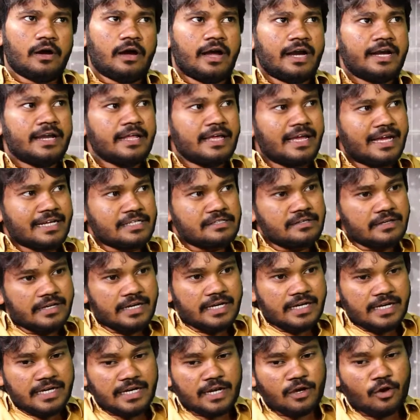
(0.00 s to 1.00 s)
అంటే యాక్చువల్లీ
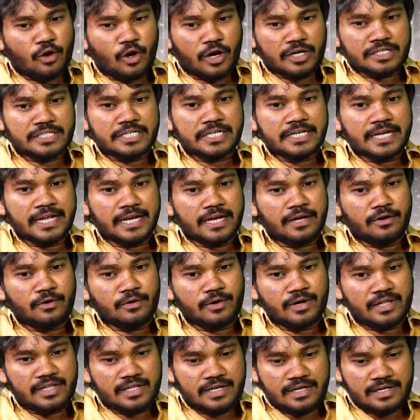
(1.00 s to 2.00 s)
ఏంటంటే కాల్ షీట్ ఎలా
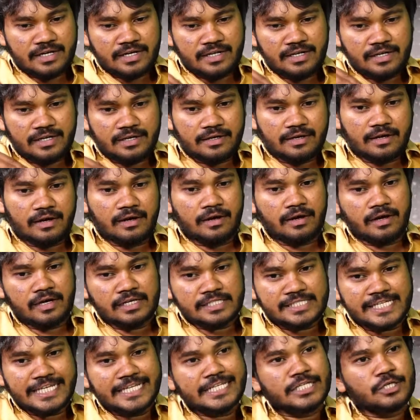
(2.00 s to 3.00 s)
ఉండేదంటే
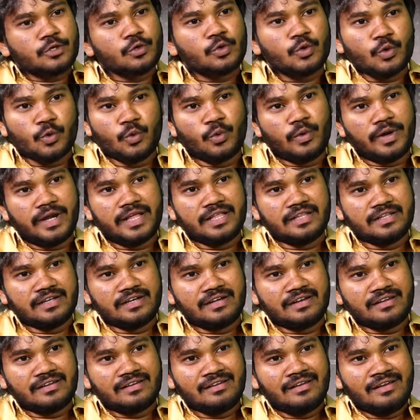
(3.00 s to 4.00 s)
సిక్స్ టు టూ
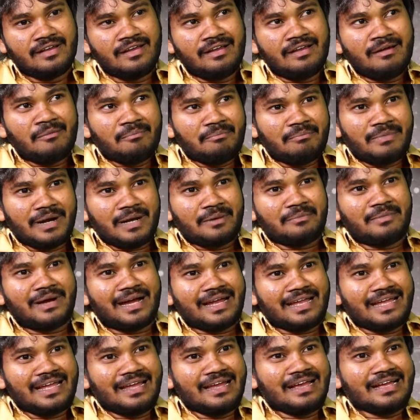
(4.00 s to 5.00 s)
ఉండేదండి బట్
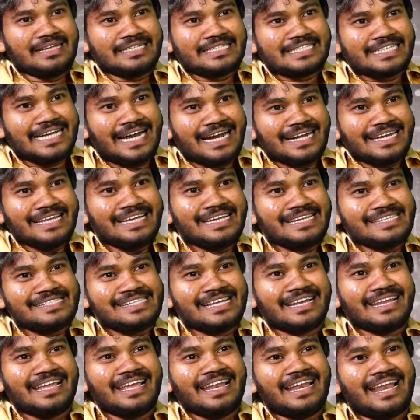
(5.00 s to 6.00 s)
మాకు స్టార్ట్
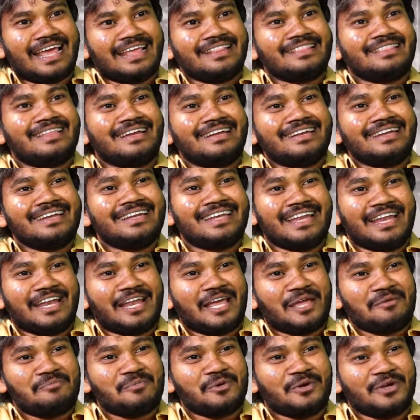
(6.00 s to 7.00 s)
అయ్యేసరికి నైన్ థర్టీ టెన్
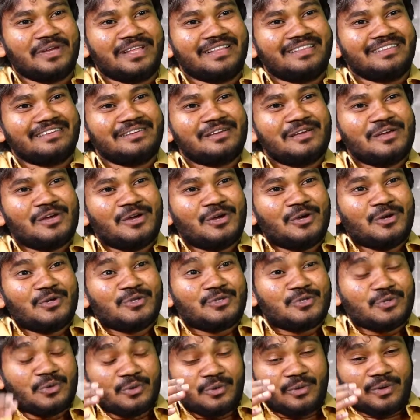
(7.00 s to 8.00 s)
అయిపోయేది
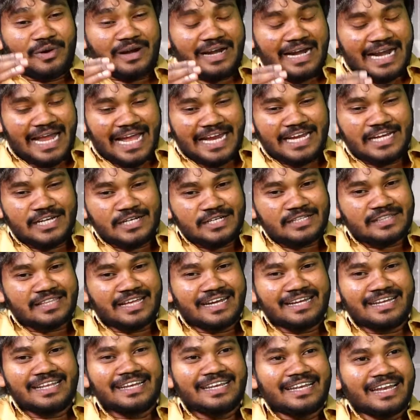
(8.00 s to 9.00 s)
సో నైన్
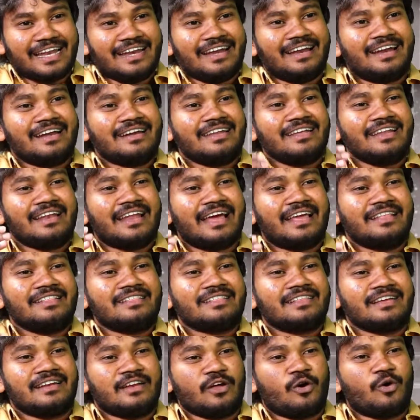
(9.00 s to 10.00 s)
థర్టీ టెన్ అంటే నైన్
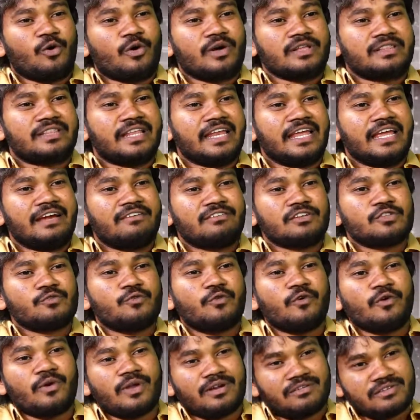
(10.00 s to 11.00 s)
థర్టీ ఒక త్రీ అవర్స్
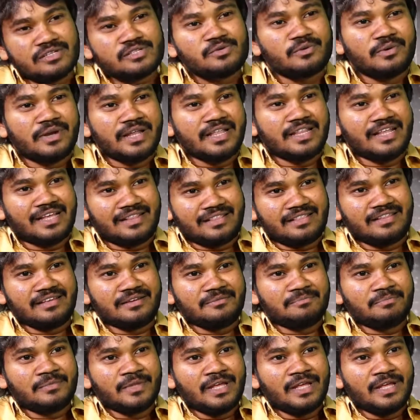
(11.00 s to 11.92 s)
ఫోర్ అవర్స్ ఉండేది అంతే